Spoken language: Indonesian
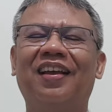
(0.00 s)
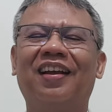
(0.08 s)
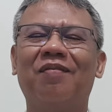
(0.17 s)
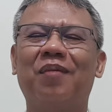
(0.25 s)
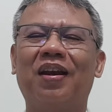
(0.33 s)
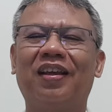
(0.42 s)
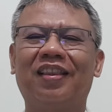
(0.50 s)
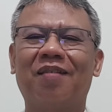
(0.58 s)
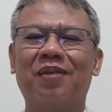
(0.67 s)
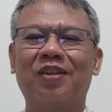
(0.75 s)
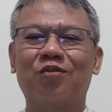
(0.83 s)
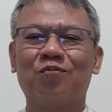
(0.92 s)
Kembali kita
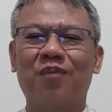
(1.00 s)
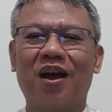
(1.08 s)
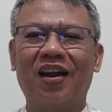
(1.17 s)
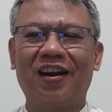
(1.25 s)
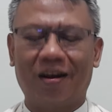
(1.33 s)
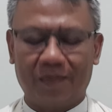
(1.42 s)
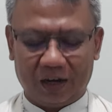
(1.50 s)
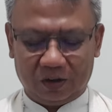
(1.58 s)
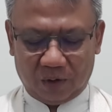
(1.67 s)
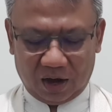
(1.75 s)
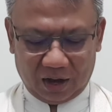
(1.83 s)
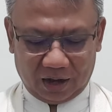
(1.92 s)
berjumpa dalam
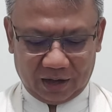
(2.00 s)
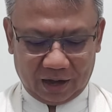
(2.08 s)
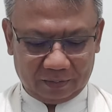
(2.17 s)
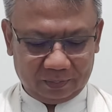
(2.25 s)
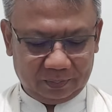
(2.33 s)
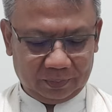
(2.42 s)
renungan harian.